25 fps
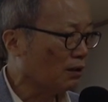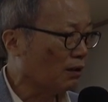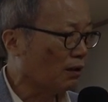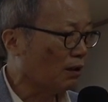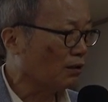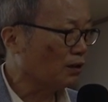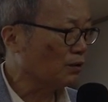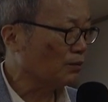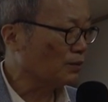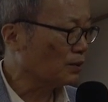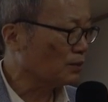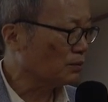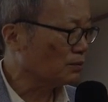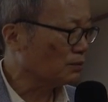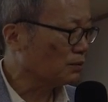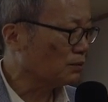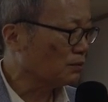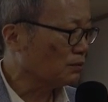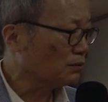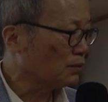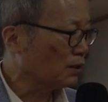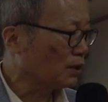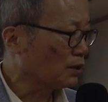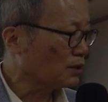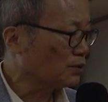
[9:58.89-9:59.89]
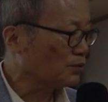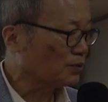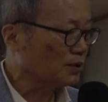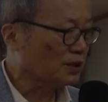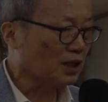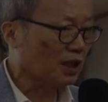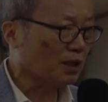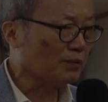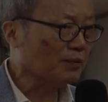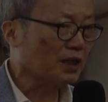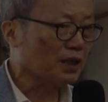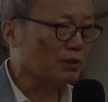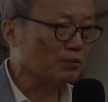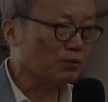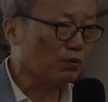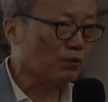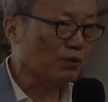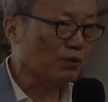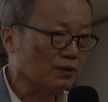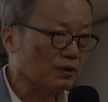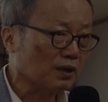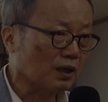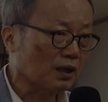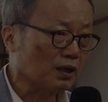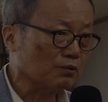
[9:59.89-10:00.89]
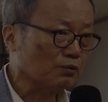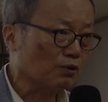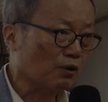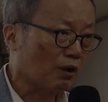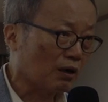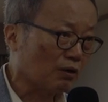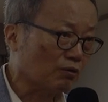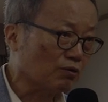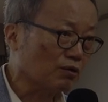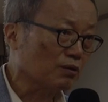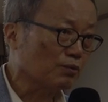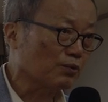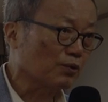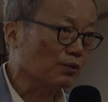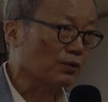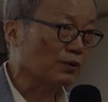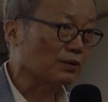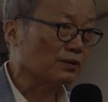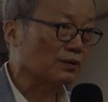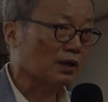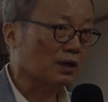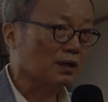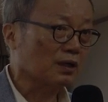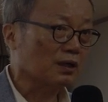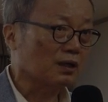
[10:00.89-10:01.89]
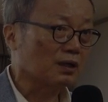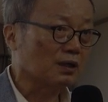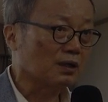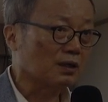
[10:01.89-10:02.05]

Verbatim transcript: 아니면 내가 지금 드라마를 있나? 아니면 광고를 보고 있나?